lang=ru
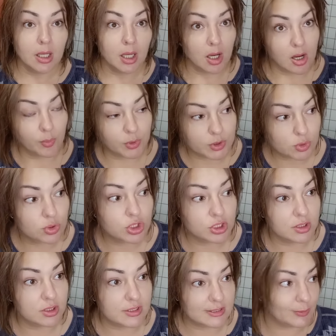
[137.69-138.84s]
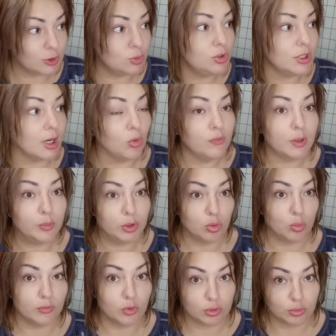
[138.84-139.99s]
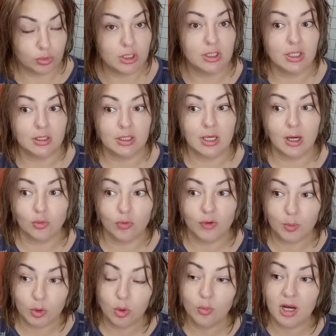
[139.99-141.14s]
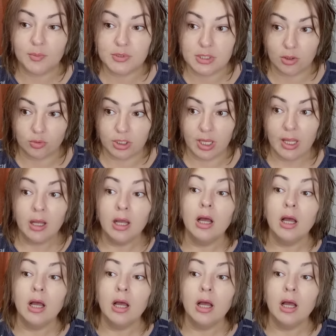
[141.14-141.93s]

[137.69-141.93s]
А, посушилась и смотрю, никакого объема. Вот, ну, нет никакого объема абсолютно.